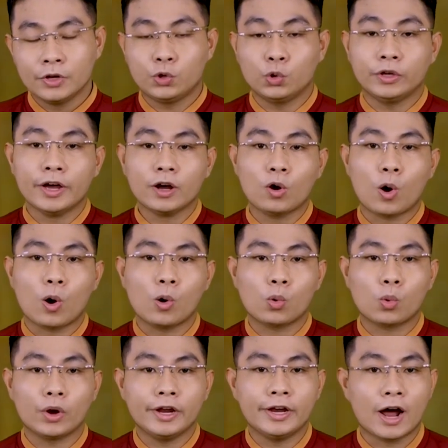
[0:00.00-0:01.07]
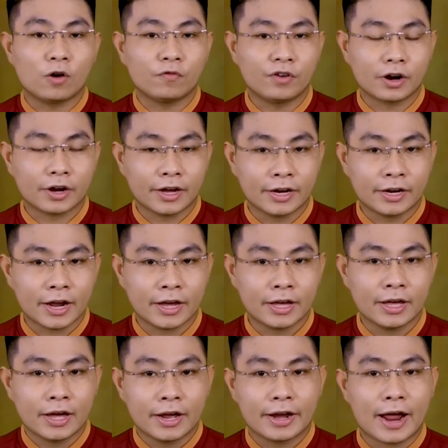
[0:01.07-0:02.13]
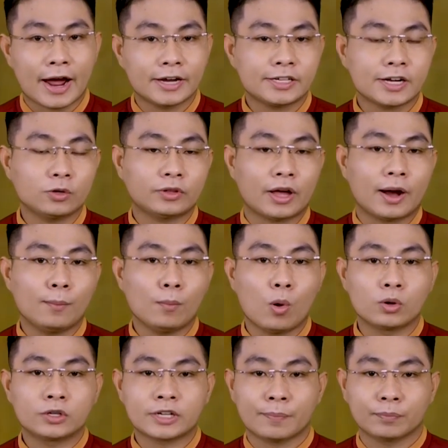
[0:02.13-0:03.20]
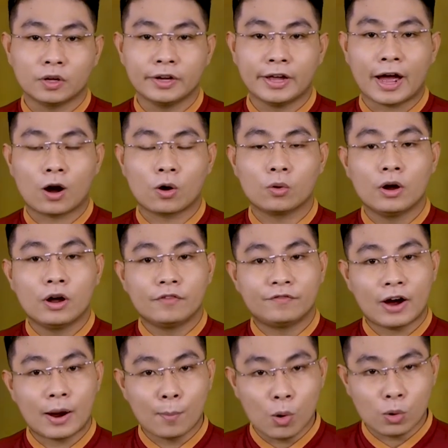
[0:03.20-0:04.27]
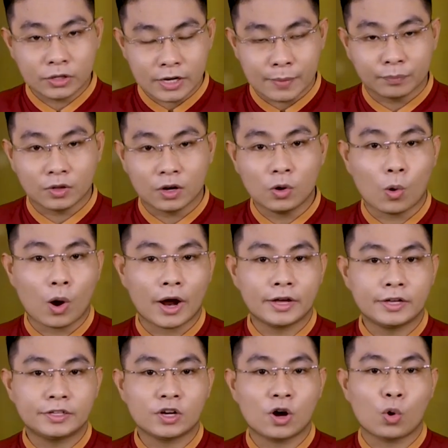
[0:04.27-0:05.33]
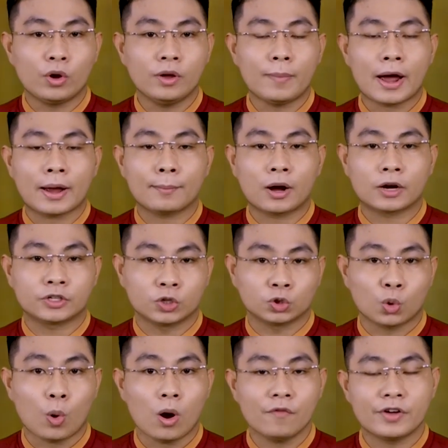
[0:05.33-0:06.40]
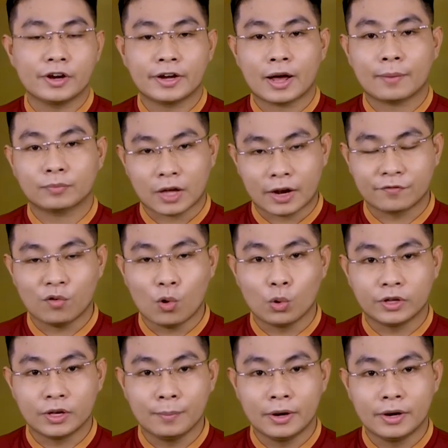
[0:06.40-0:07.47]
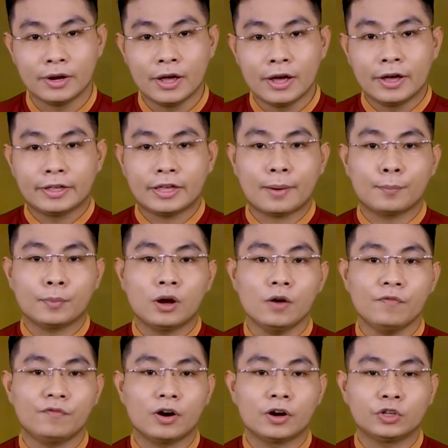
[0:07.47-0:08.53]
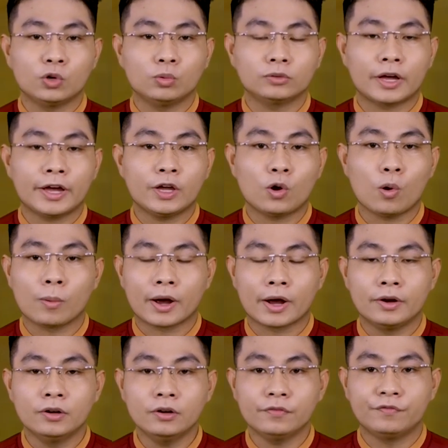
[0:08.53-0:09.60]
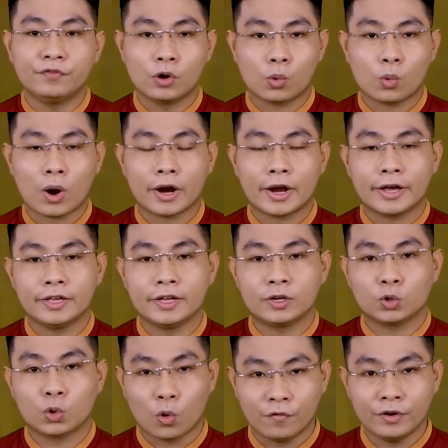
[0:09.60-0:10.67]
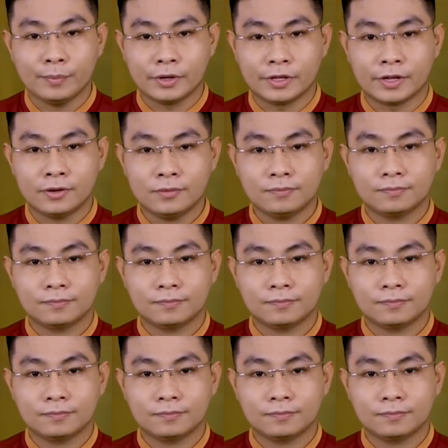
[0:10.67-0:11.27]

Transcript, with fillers: Chùa Giác Ngộ, Quỹ Đạo Phật ngày nay đã trao tặng 100 tấn gạo và 100 tấn khoai cho Ủy ban Mặt trận Tổ quốc Việt Nam Thành phố Hồ Chí Minh nhằm góp phần chung tay cùng cả nước vượt qua đại dịch COVID-19.